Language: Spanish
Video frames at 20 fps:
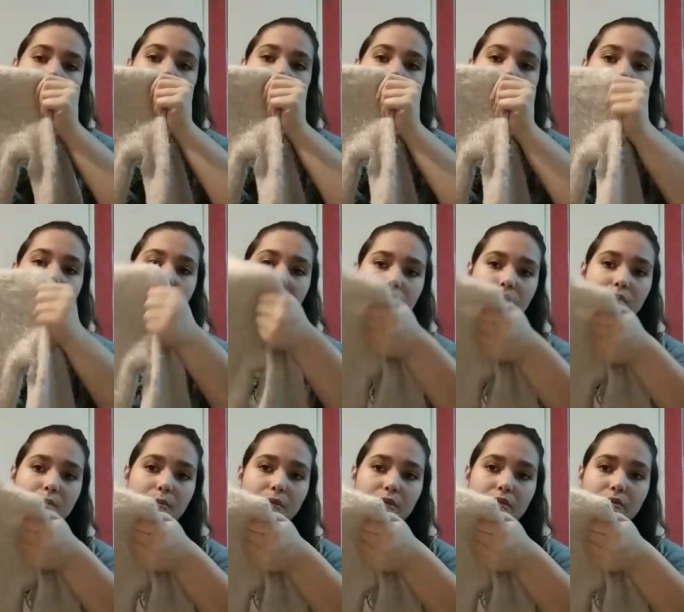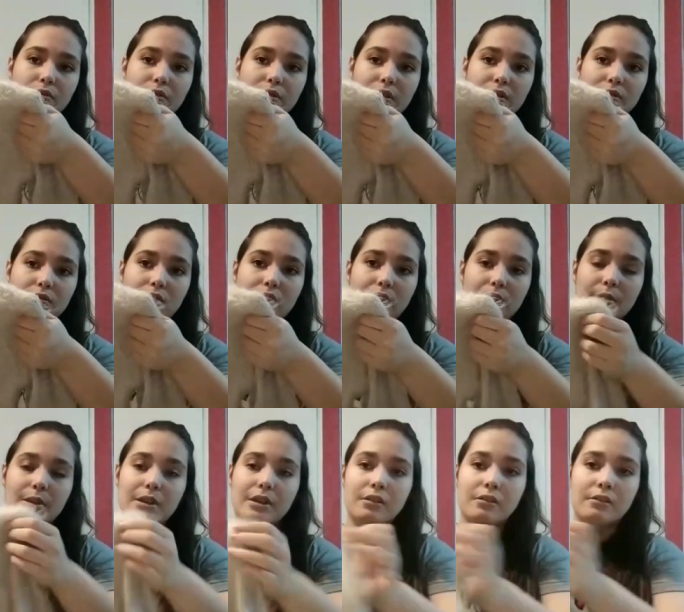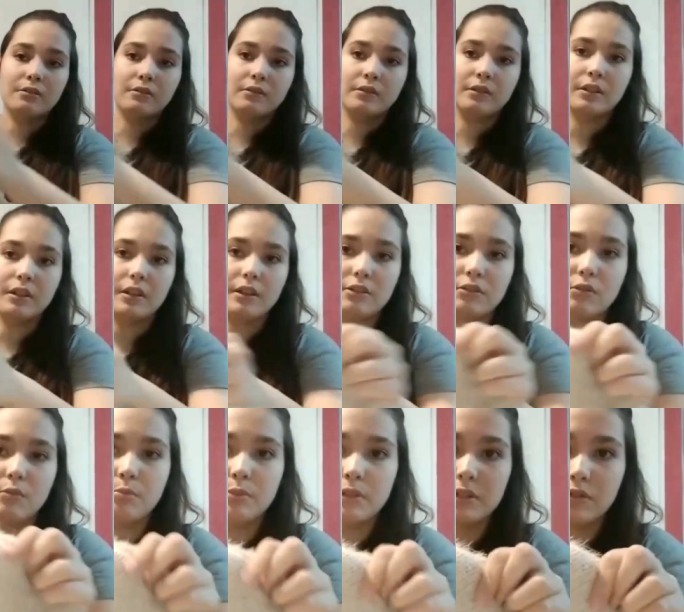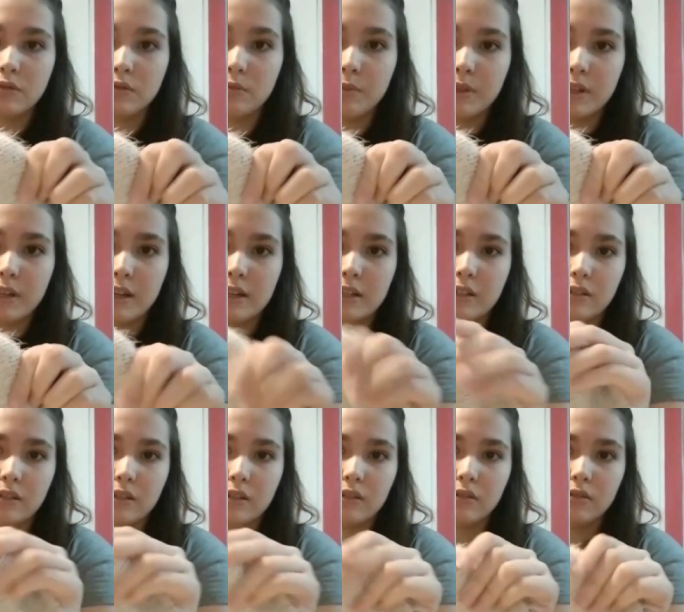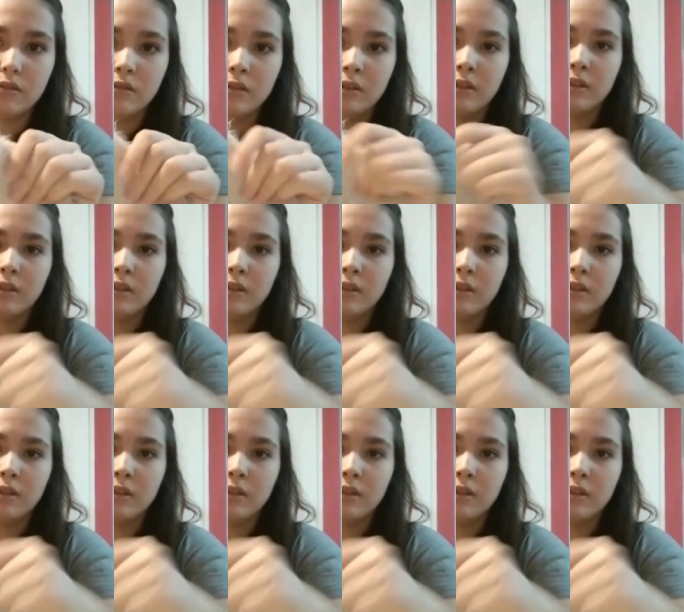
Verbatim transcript: pero bueno, se puede usar todavía. Es súper, súper calentito.